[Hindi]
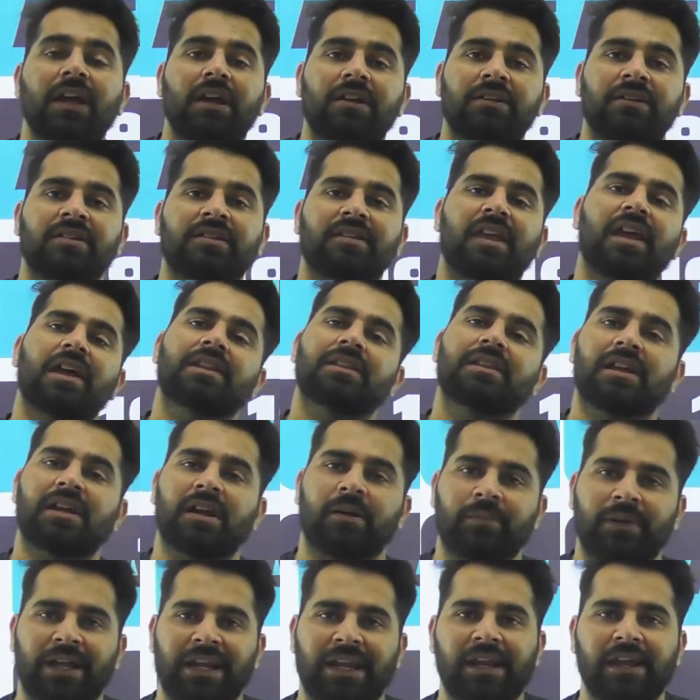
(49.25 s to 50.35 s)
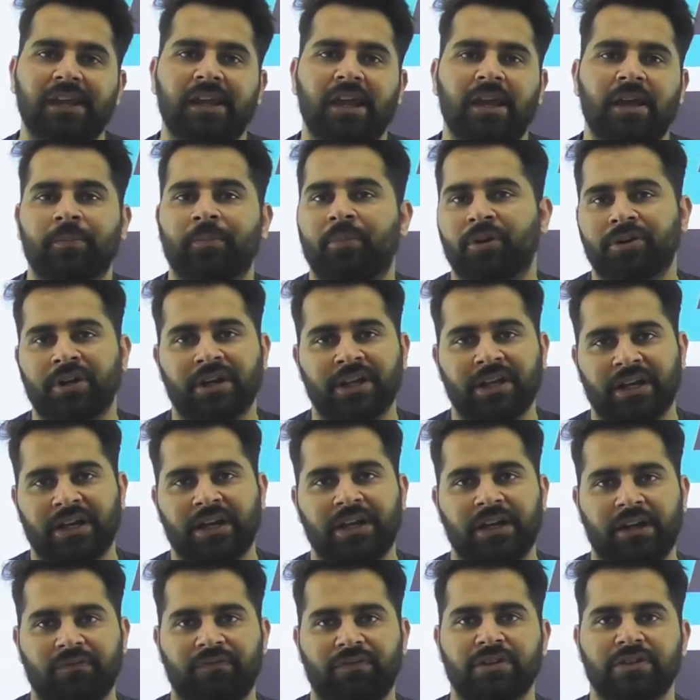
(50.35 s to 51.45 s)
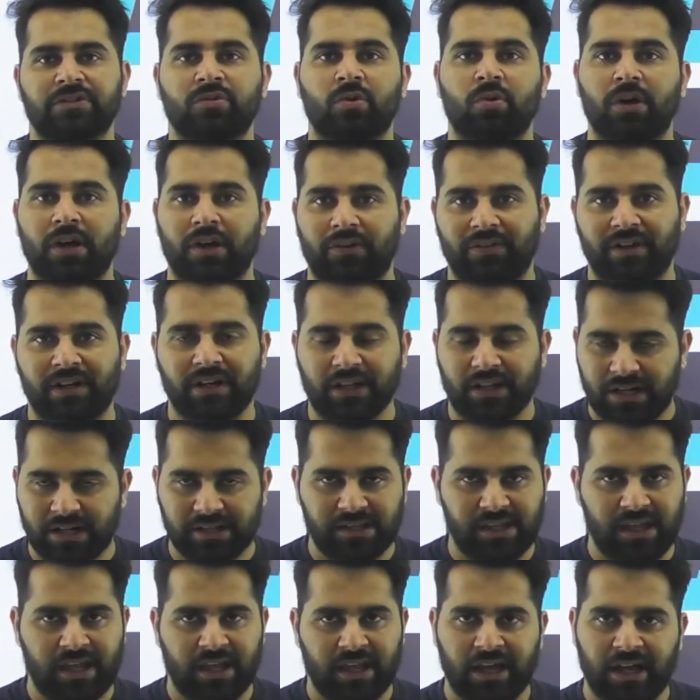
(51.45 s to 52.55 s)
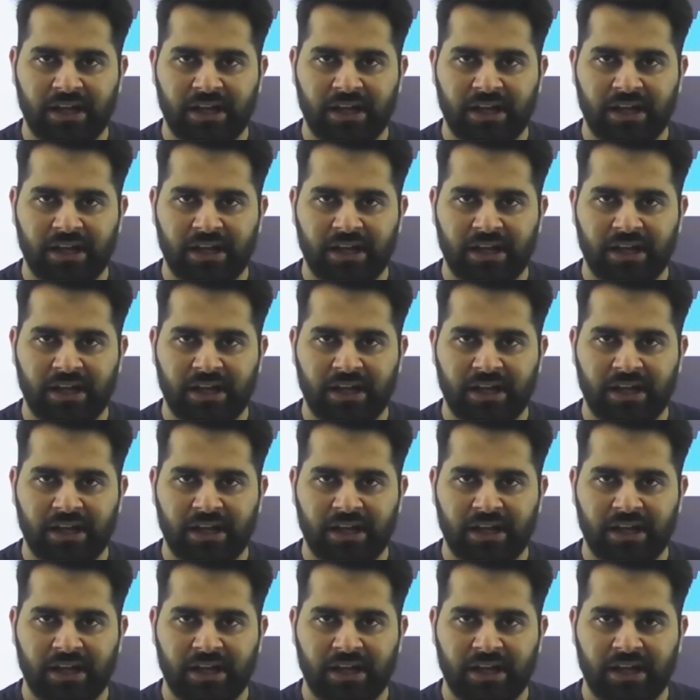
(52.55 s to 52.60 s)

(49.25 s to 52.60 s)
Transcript: जिसके अंदर हम डेली के इंपॉर्टेंट करंट अफेयर्स को कवर करते हैं